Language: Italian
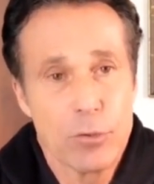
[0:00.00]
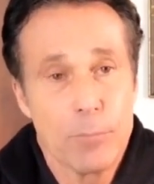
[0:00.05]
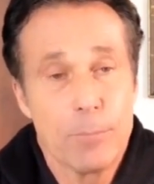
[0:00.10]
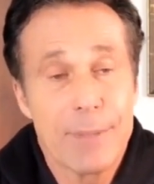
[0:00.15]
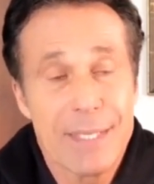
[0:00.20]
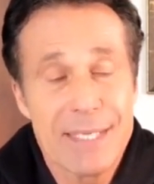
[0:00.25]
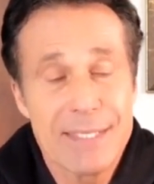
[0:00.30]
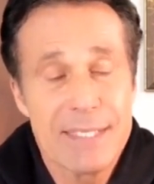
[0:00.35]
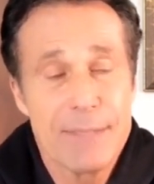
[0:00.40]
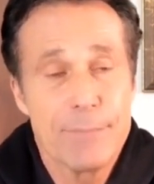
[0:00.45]

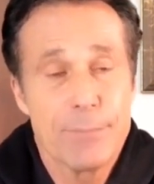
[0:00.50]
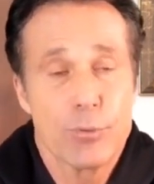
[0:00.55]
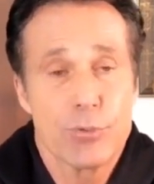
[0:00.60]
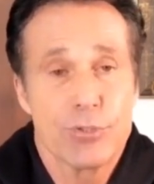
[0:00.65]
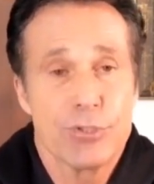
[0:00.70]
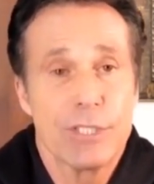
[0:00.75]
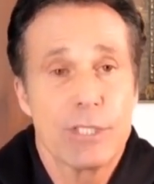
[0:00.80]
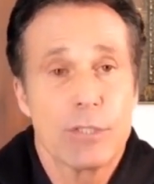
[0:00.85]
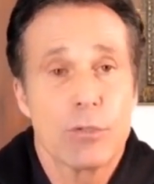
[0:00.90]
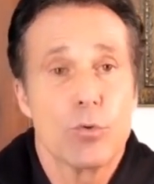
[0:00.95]
Per esempio
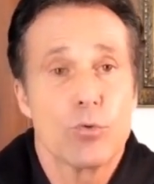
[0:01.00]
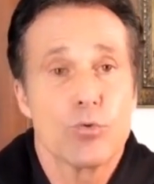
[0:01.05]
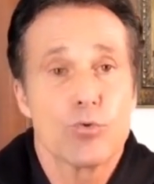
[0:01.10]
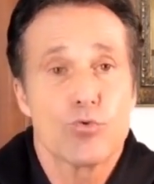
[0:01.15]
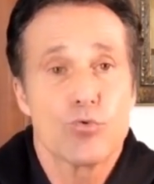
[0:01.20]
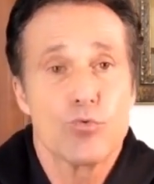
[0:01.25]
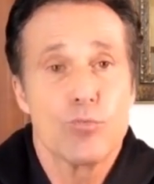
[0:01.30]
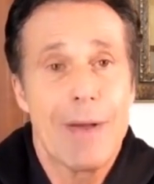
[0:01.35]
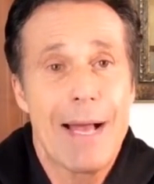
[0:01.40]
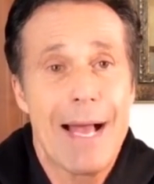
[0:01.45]
se
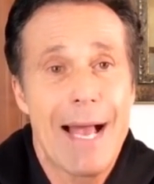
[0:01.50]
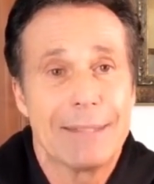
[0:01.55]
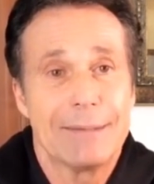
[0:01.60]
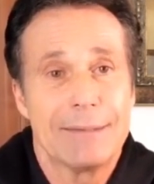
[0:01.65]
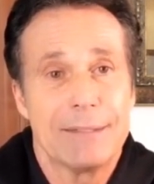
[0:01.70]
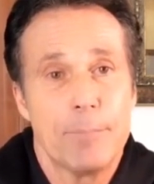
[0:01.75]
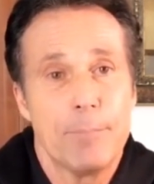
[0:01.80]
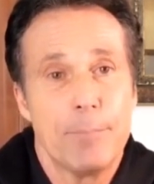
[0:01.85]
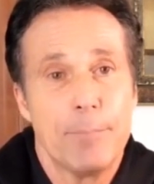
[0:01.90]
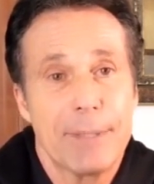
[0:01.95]

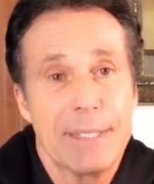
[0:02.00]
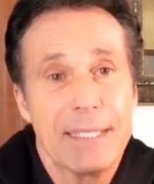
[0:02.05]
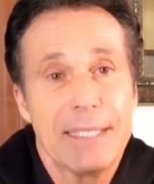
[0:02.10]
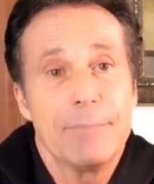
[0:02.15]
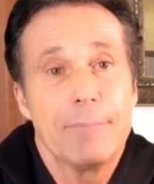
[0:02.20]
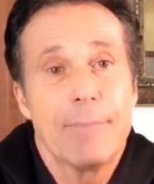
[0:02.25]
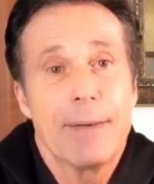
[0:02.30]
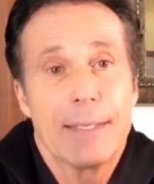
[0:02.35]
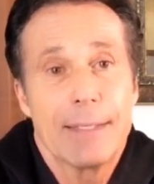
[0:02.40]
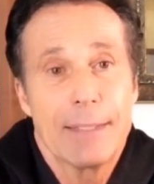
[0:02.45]
consumate
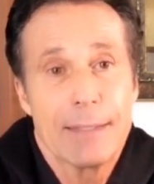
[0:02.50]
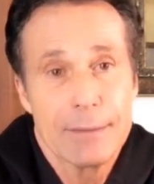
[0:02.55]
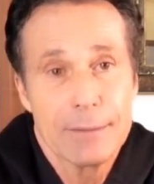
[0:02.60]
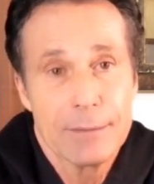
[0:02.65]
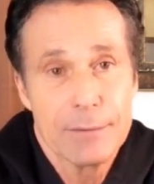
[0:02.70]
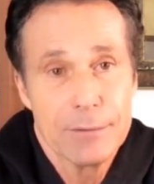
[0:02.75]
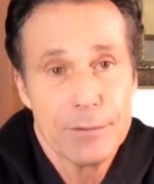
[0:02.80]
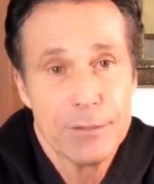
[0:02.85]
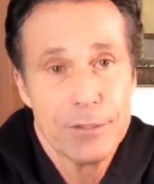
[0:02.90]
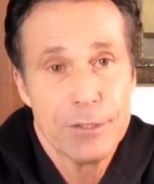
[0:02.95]
prima
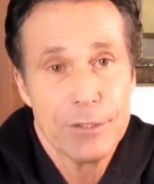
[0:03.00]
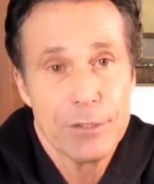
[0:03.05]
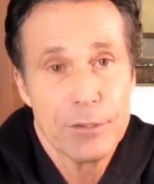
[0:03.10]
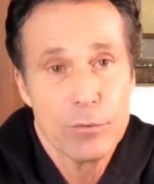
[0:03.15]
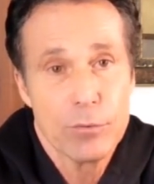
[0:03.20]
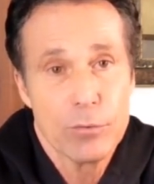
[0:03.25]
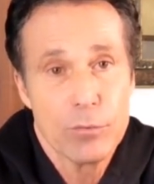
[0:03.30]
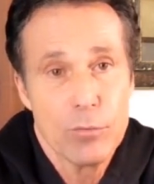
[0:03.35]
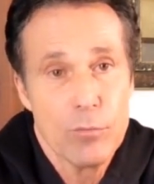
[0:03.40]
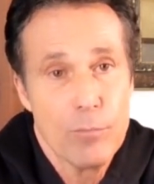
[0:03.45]

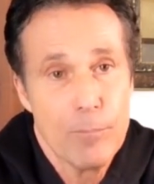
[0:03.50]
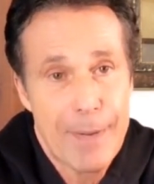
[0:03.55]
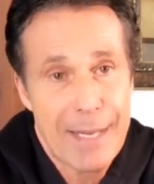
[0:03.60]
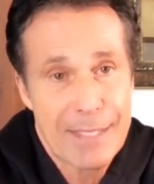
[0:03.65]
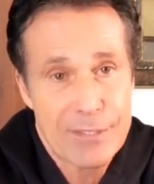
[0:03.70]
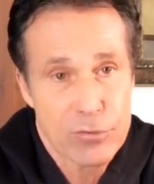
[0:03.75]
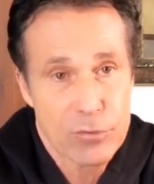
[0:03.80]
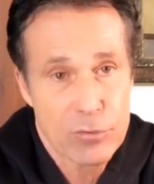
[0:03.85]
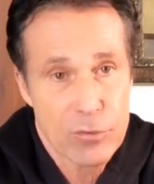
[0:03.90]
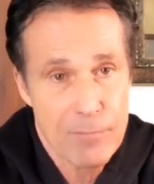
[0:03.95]
di un
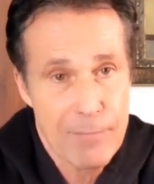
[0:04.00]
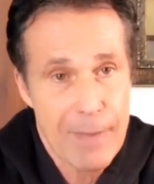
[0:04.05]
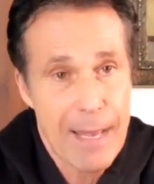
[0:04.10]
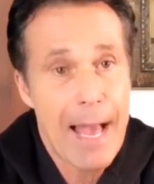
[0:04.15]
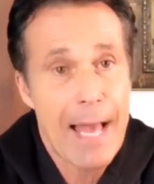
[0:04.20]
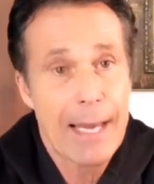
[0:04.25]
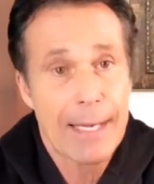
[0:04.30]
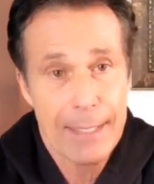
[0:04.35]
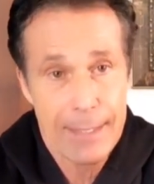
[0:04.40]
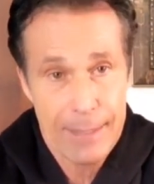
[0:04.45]
pasto
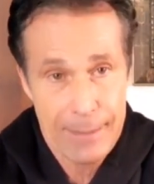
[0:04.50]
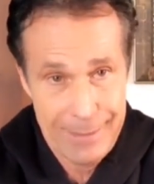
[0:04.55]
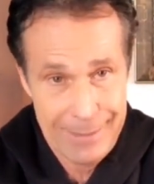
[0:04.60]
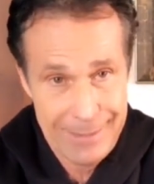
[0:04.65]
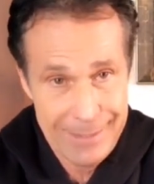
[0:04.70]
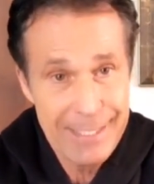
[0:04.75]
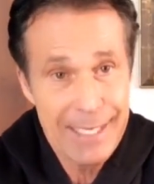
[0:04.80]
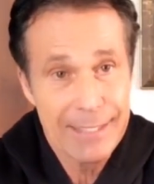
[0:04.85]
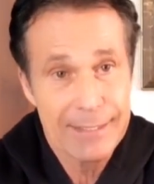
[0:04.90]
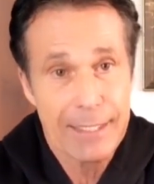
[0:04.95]
normale,
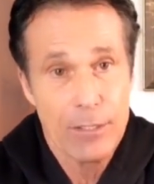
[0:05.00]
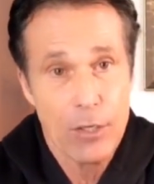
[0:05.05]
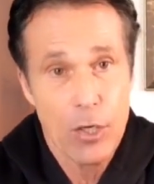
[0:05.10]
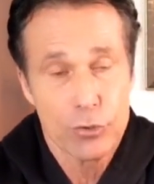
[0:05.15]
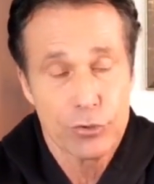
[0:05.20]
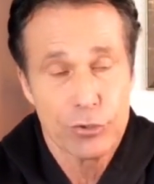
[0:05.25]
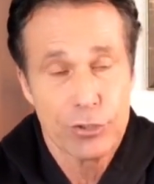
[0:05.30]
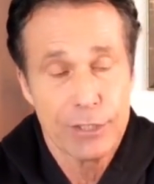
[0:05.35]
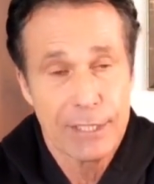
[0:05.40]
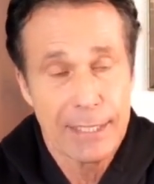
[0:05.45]
sia
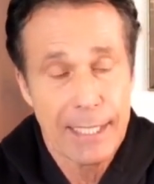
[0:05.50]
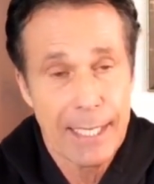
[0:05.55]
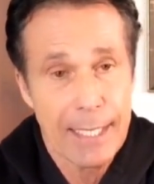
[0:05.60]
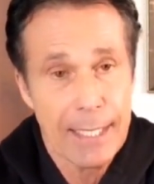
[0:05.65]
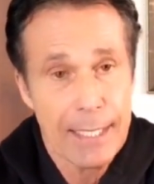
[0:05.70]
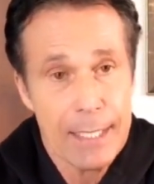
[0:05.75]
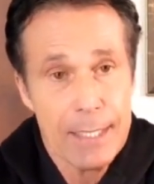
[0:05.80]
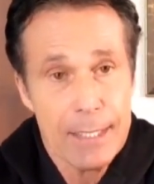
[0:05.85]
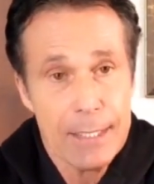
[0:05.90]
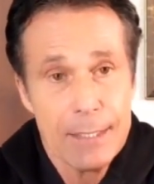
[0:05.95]

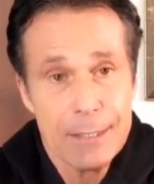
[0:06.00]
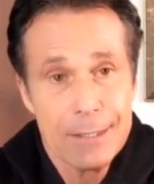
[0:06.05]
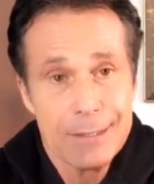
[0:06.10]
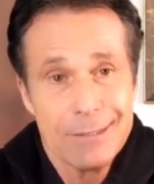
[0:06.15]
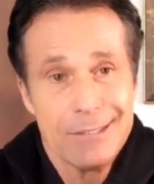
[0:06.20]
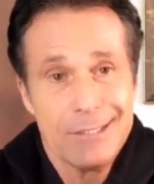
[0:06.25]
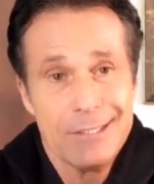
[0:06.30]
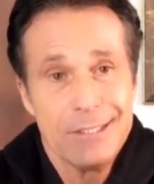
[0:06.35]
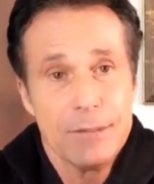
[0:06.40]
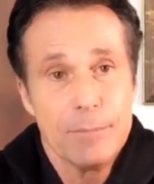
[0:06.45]
nell'ottica
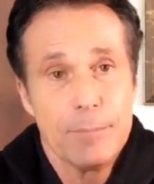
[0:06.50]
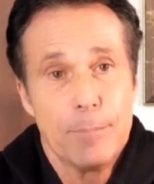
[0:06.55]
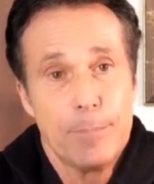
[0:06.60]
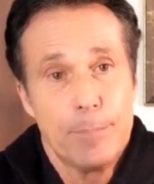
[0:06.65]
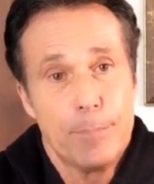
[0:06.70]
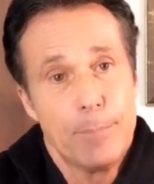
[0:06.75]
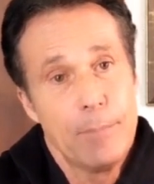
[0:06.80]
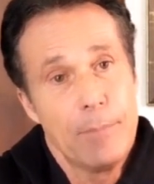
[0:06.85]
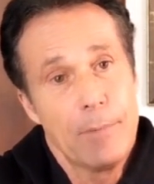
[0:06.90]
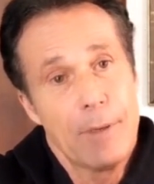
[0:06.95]

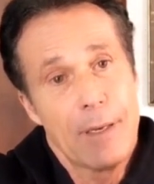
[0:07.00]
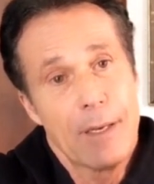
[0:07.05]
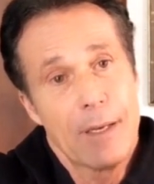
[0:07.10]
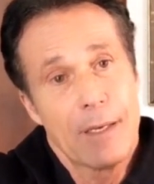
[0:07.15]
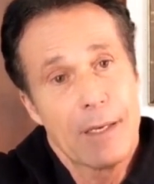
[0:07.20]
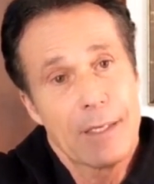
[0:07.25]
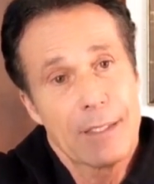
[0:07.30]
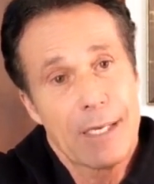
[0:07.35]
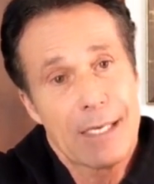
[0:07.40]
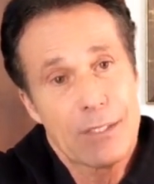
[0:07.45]
di uh,
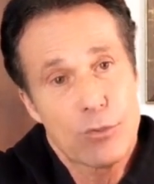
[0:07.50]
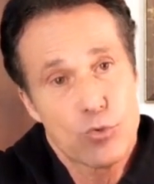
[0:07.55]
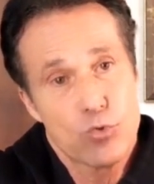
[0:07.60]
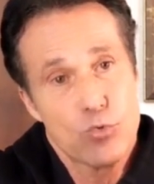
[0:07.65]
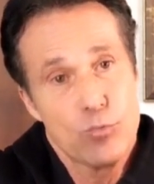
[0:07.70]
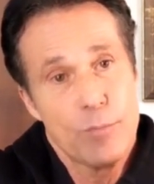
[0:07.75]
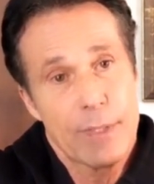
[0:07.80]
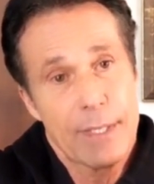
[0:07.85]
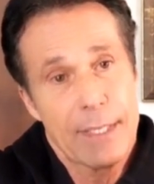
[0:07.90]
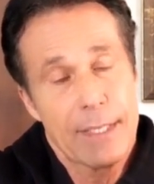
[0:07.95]

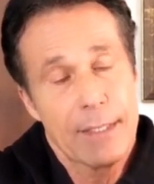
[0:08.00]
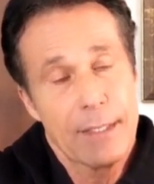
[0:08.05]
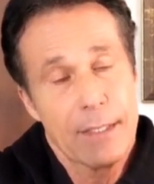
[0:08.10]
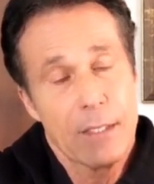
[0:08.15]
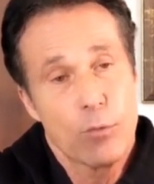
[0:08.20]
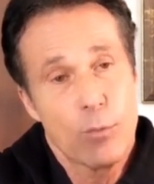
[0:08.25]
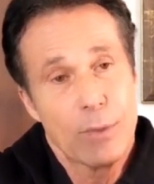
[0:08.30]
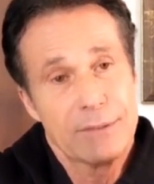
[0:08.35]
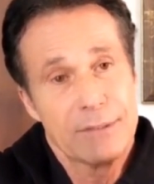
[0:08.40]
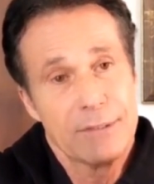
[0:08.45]
assumere
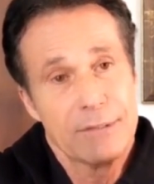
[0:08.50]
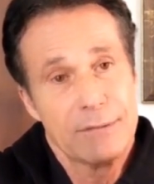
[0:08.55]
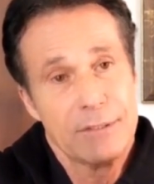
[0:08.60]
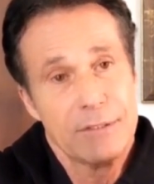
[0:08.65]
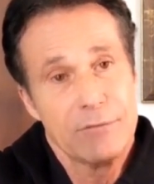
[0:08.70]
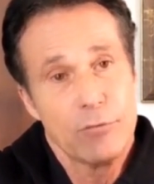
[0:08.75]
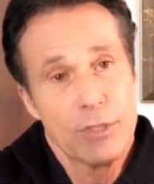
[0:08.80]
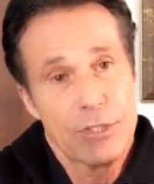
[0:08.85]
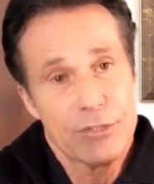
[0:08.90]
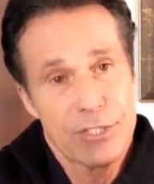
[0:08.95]
il
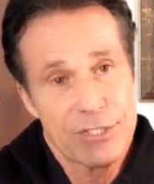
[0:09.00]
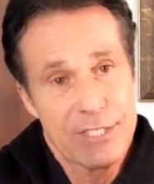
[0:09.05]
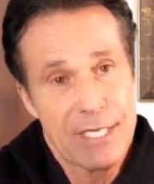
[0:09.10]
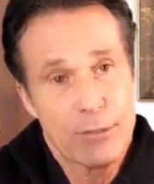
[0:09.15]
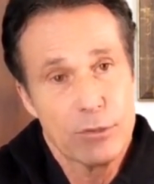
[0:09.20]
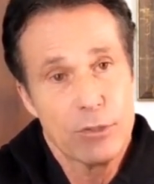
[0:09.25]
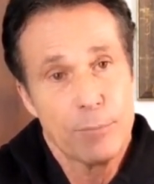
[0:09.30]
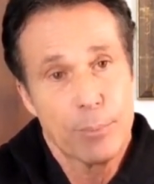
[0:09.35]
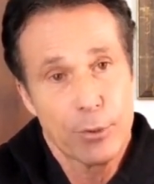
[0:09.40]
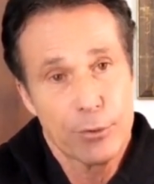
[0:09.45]
quantitativo
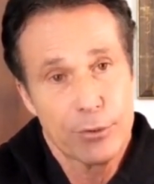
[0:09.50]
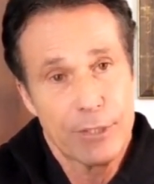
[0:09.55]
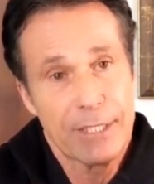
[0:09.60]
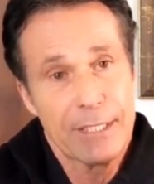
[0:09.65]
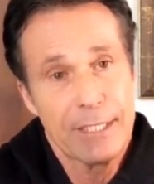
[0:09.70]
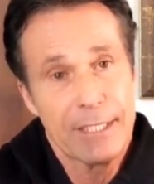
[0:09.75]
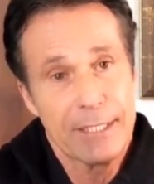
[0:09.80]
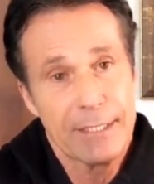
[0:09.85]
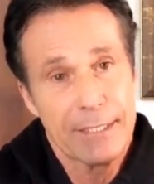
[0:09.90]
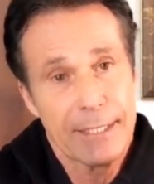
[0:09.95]
necessario di
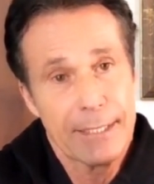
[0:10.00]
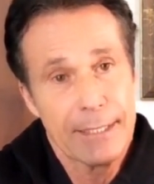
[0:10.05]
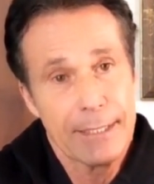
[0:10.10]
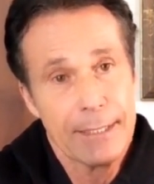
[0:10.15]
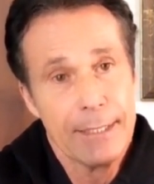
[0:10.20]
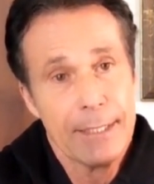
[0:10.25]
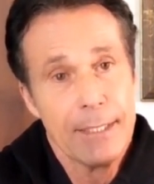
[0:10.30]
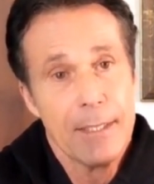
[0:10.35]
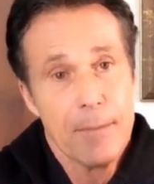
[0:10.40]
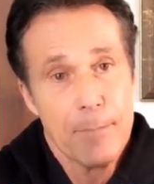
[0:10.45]

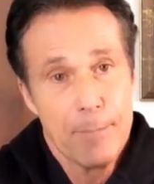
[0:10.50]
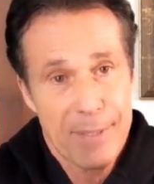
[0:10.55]
proteine,